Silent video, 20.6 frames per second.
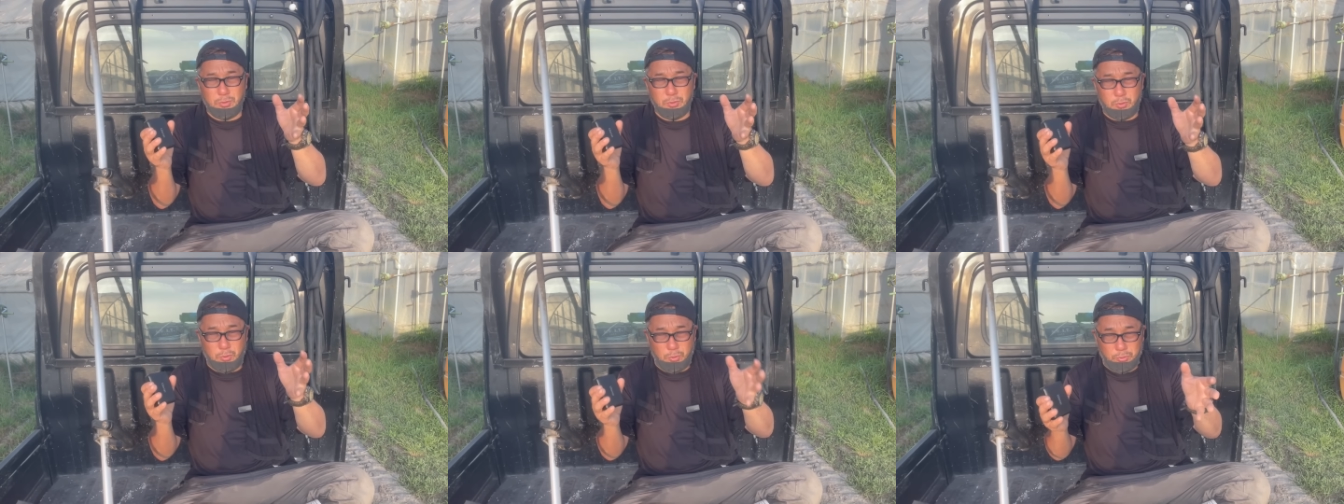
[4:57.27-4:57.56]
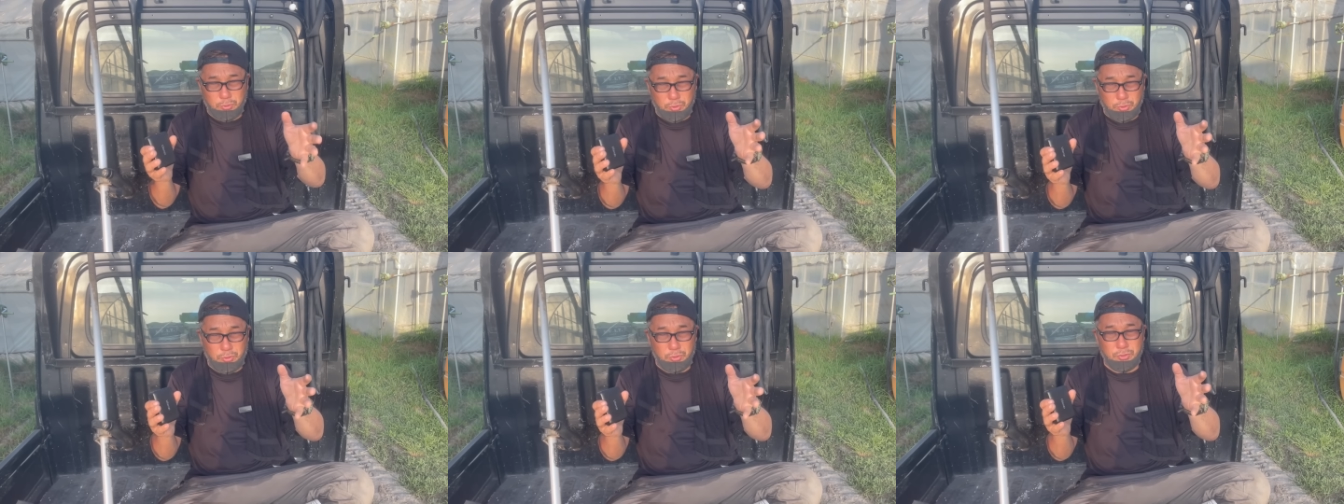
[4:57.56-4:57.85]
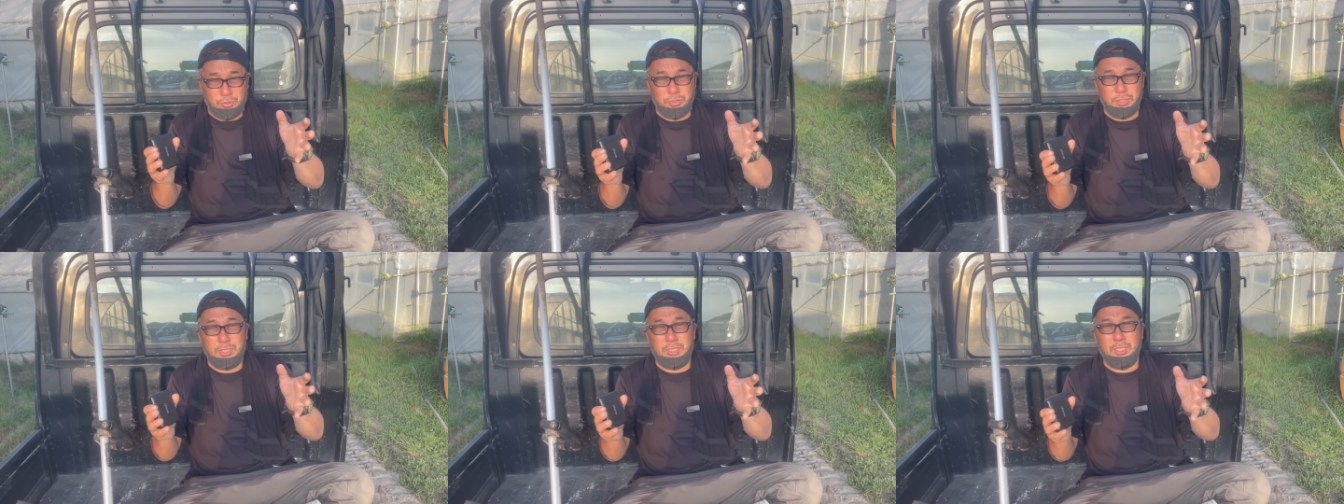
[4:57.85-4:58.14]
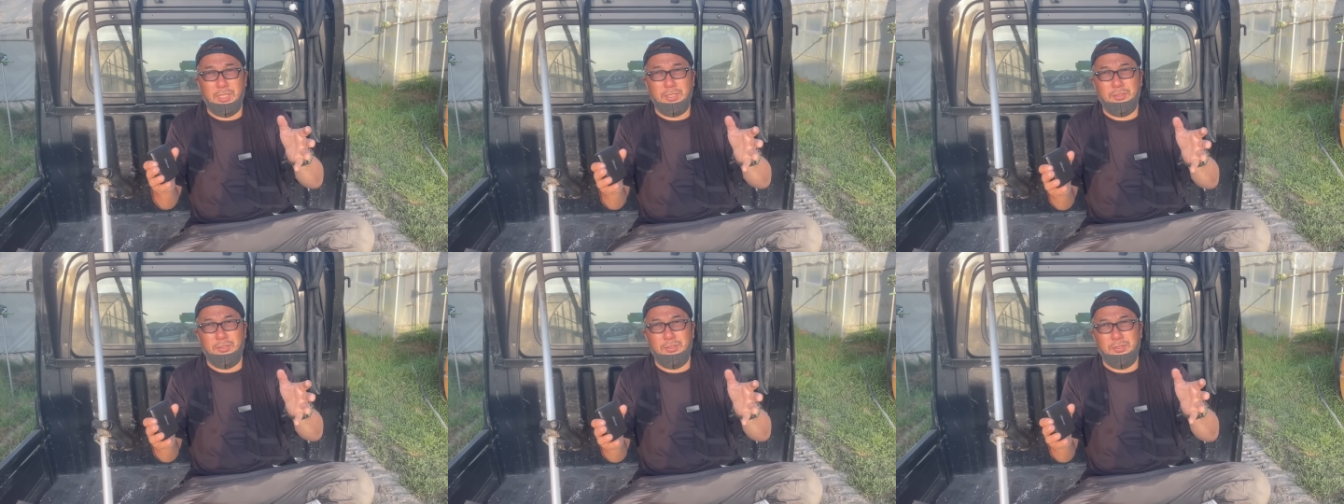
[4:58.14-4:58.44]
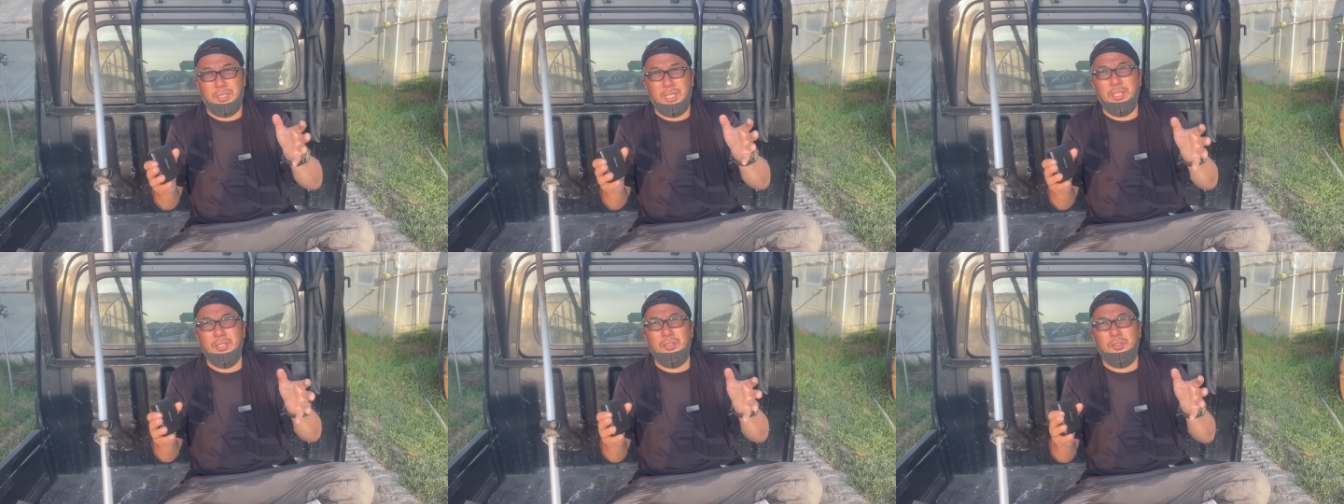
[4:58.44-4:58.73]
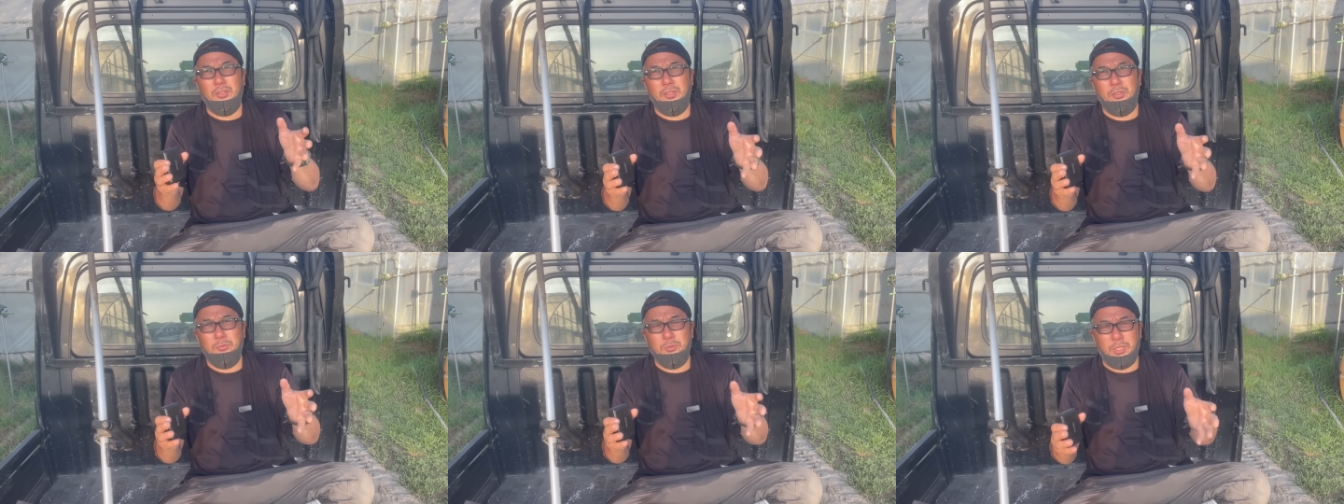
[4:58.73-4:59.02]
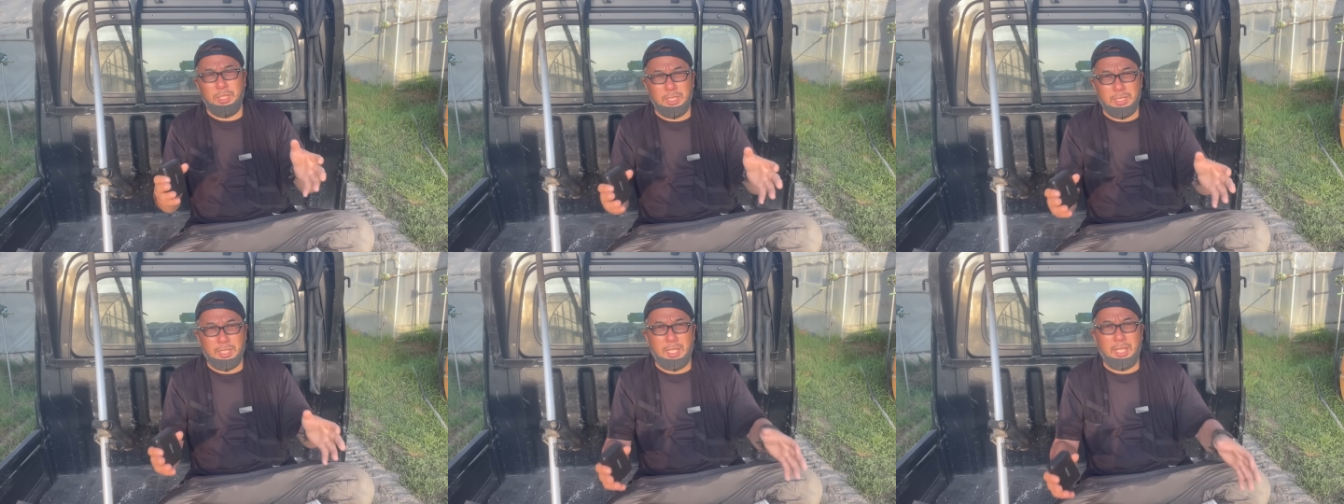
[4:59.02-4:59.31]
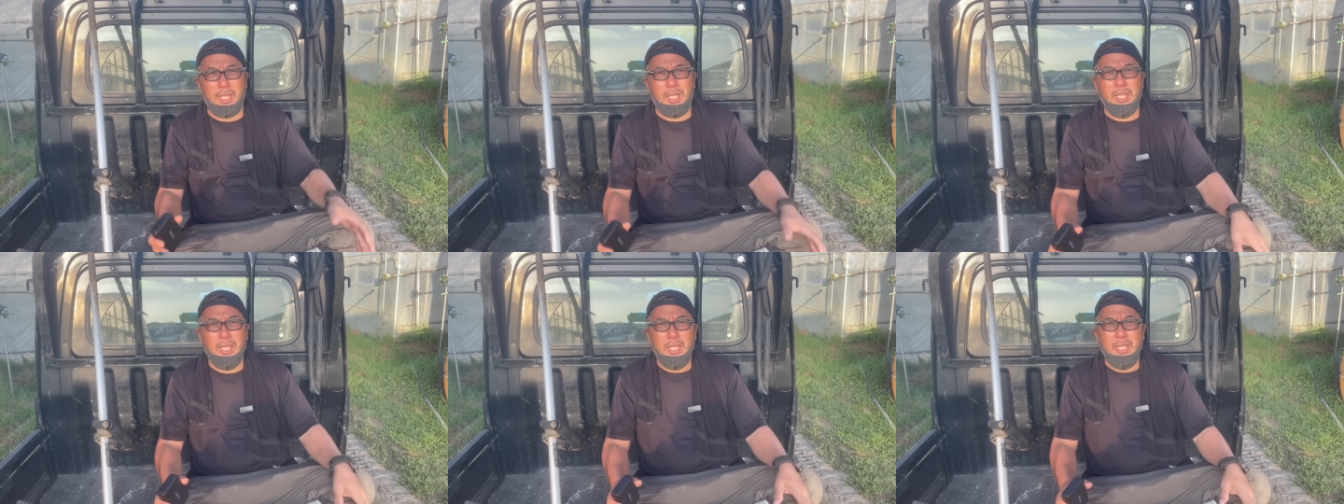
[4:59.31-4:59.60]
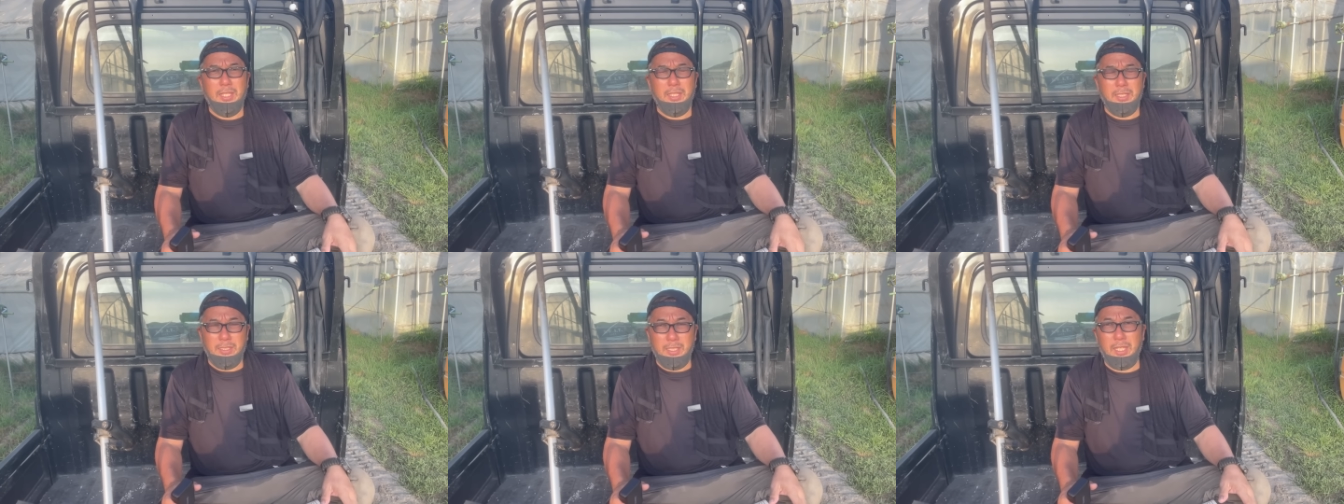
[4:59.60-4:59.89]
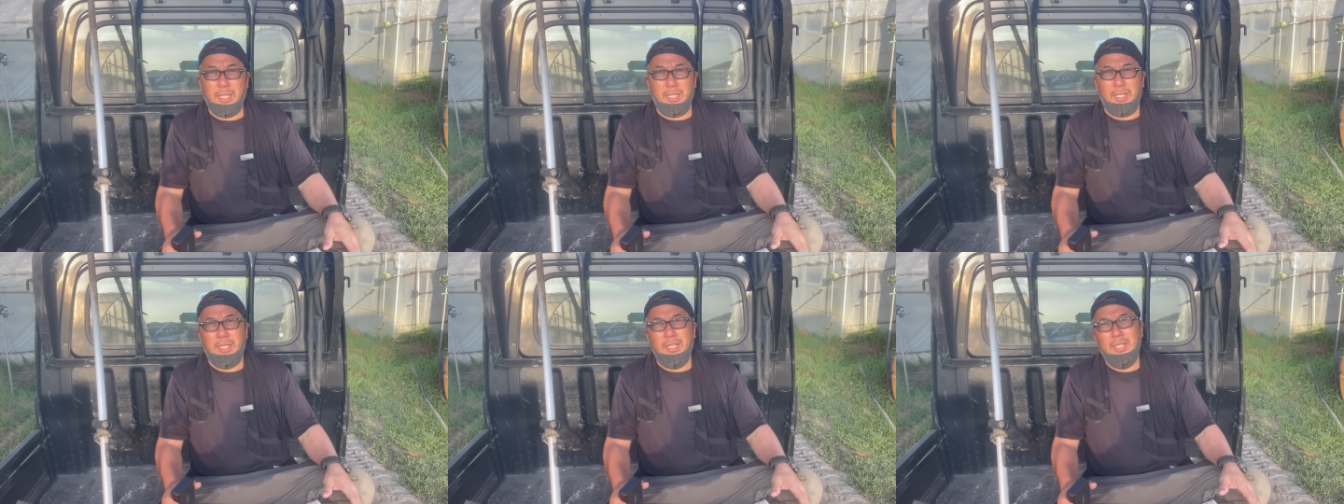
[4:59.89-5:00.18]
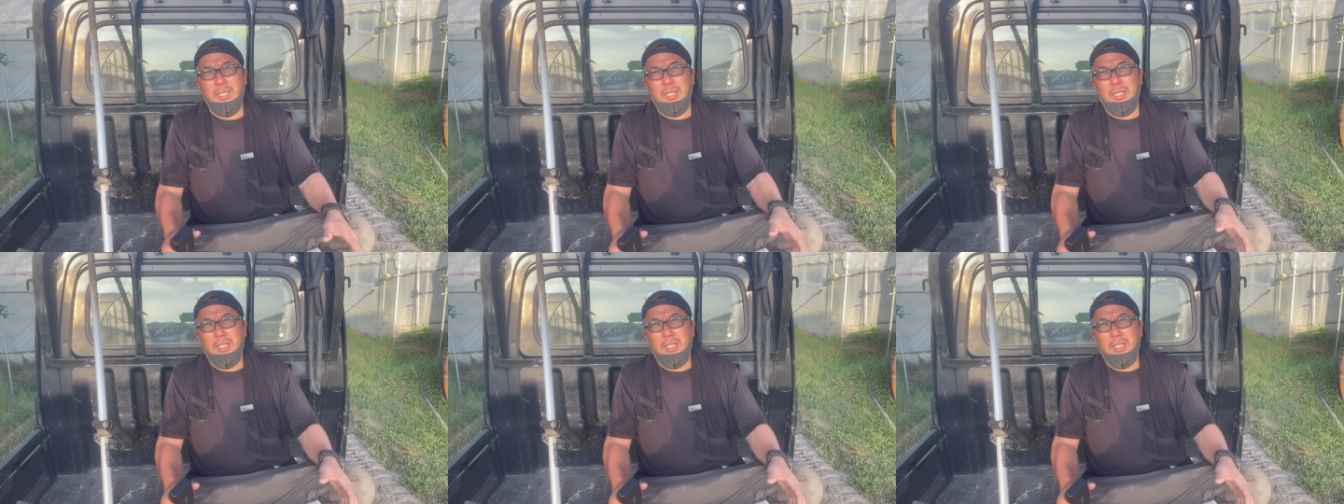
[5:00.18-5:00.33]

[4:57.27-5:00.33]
今度の11月の選挙に向けてね、